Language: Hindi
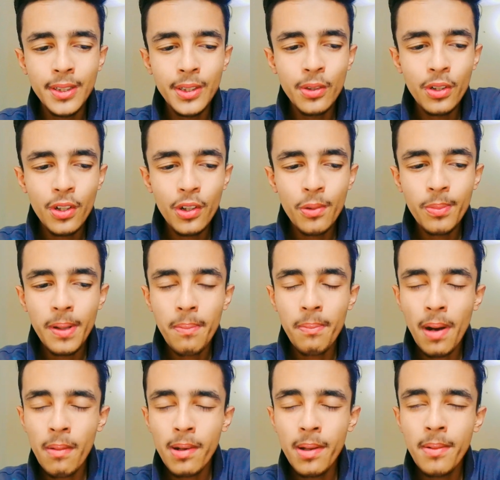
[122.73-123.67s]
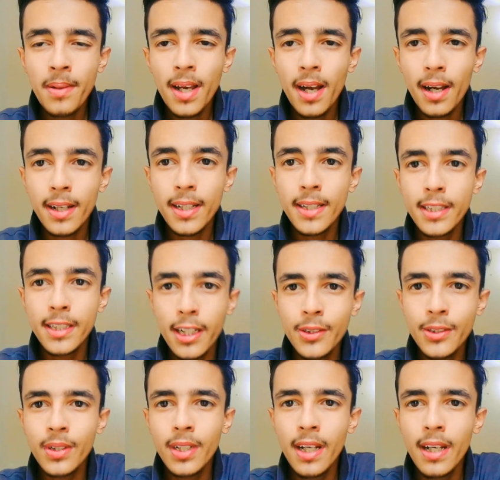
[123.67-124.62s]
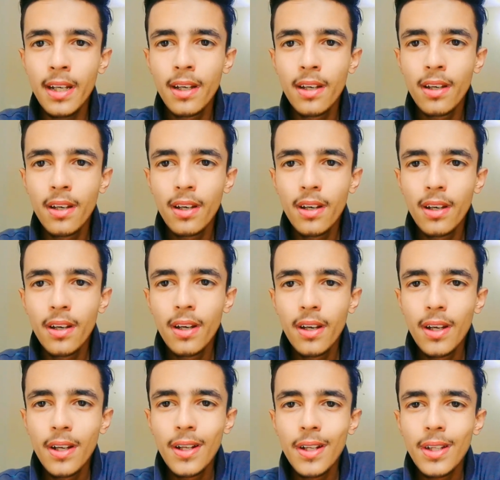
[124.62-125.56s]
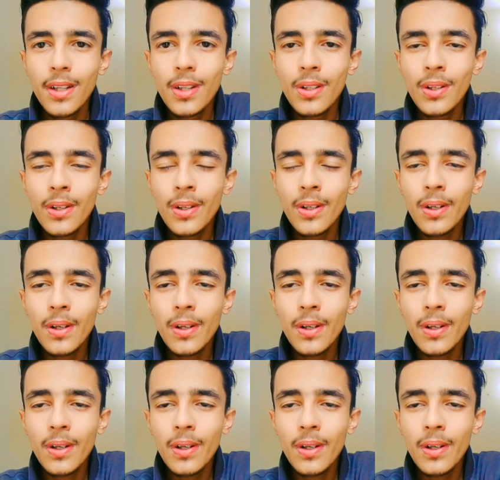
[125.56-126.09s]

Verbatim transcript: यूट्यूब के मामले में आगे जा चुका है तो